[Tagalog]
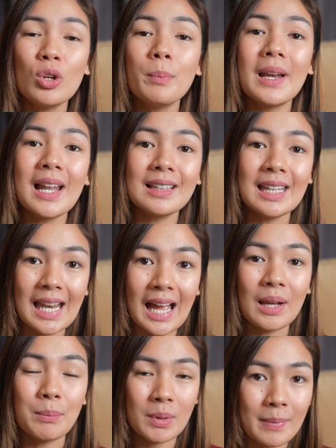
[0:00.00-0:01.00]
dun pa lang
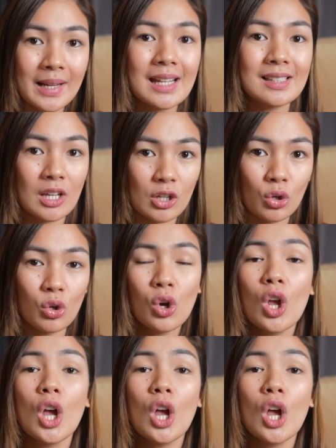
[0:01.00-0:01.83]
nila ibibigay sa iyo